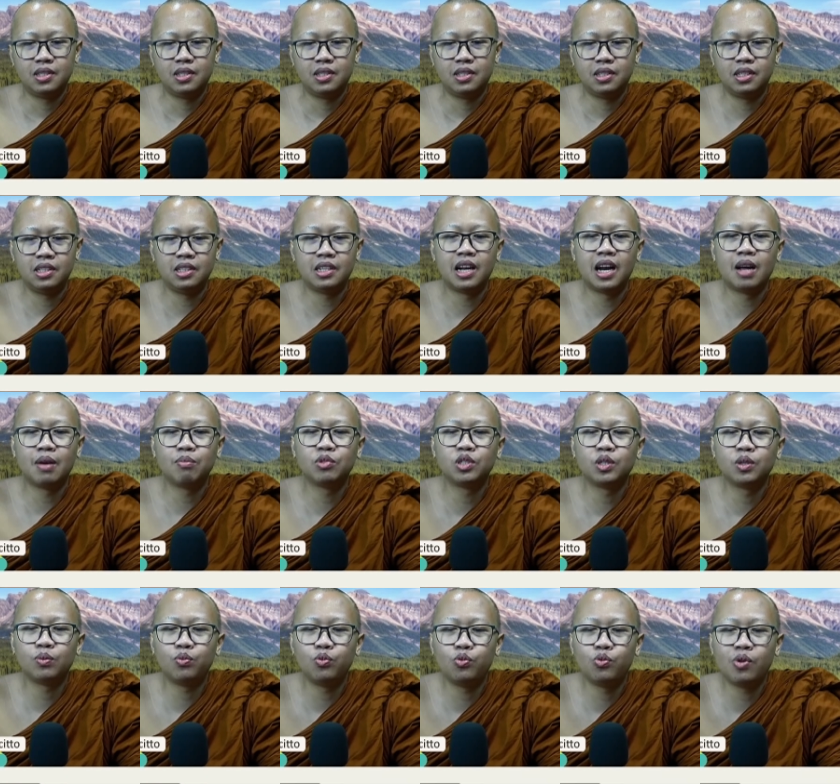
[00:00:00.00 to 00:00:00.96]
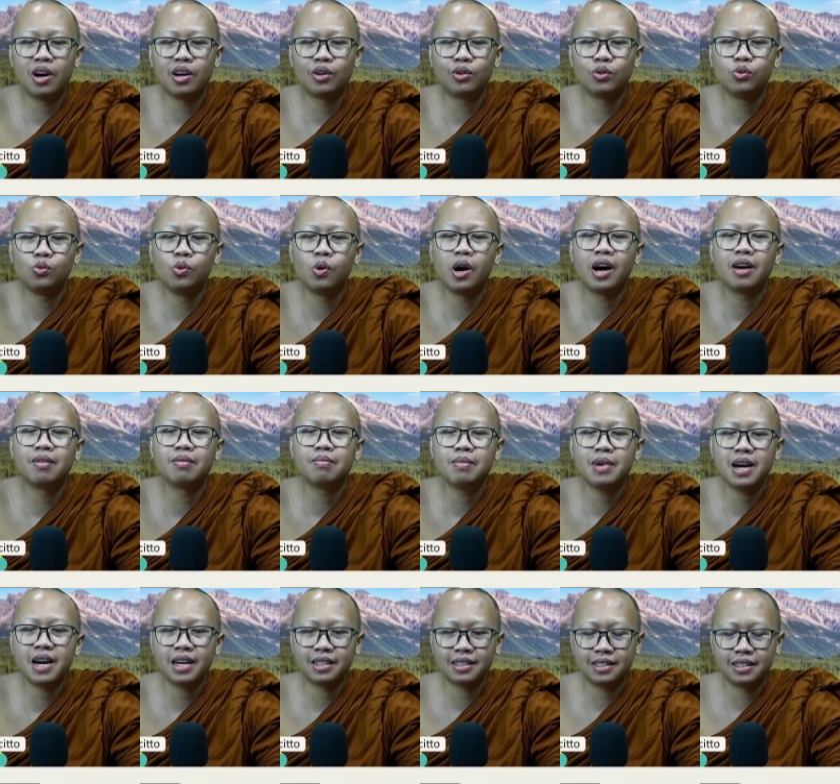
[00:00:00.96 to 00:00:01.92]
Di dalam sebuah gua
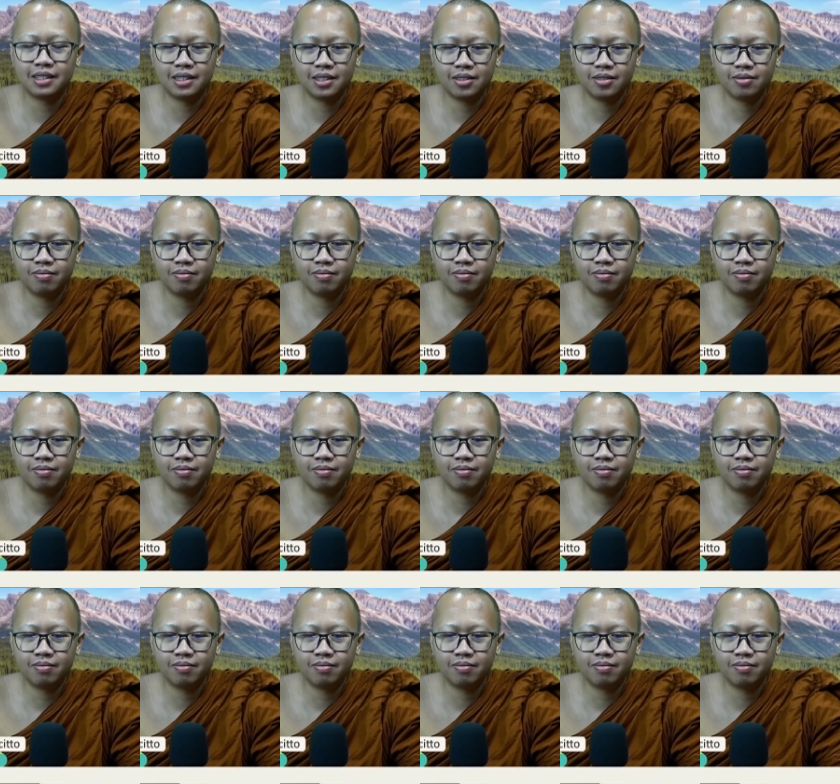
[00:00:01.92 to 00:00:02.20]
emas.